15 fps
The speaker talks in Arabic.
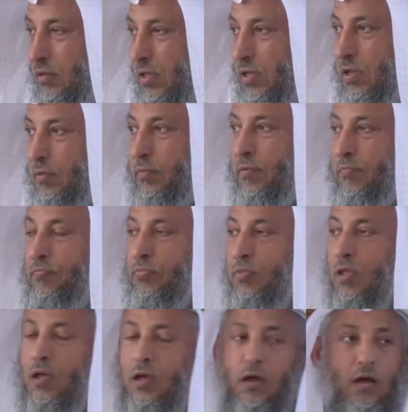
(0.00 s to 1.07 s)
طيب
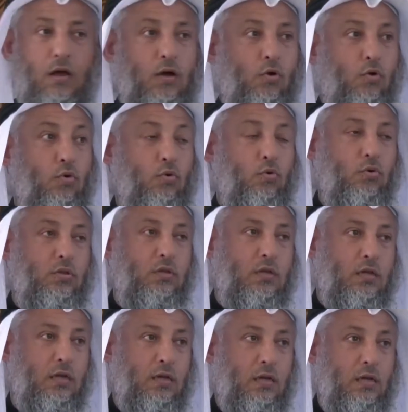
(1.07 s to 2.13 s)
آه،
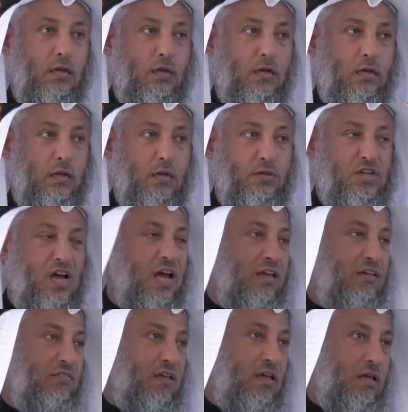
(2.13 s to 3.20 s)
عقود آه،
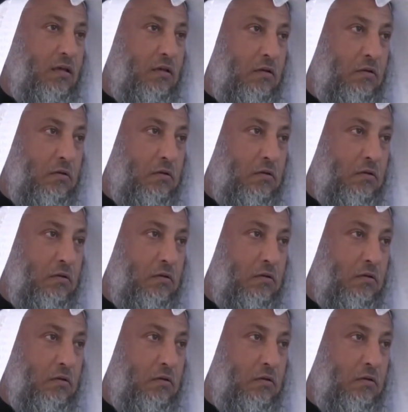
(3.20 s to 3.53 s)
جائزة